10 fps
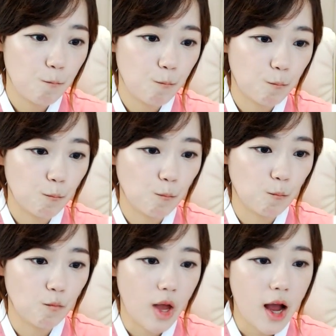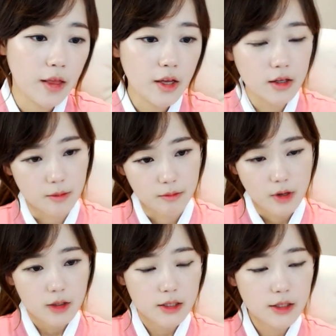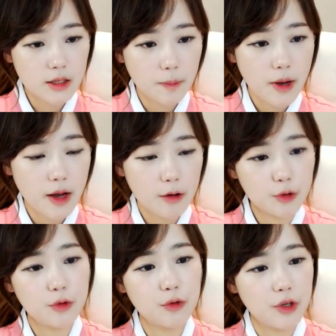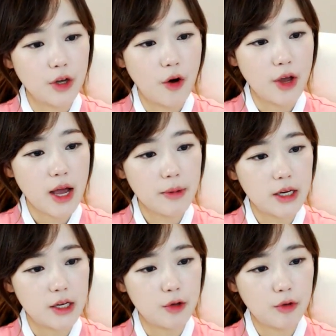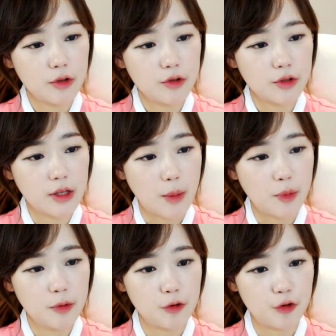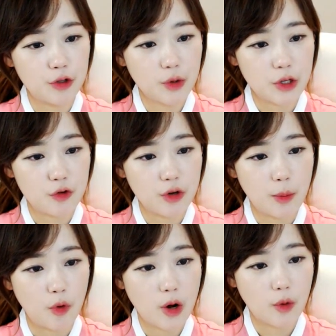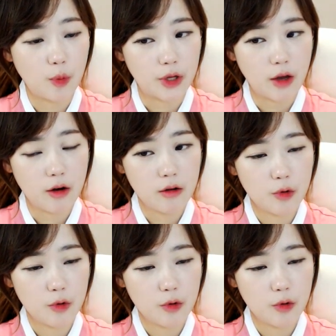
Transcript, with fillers: 음, 한나님, 친일파의 후손들이 여야 및 기득권층의 대부분을 유지하고 있는 이유가 뭐라고 보세요?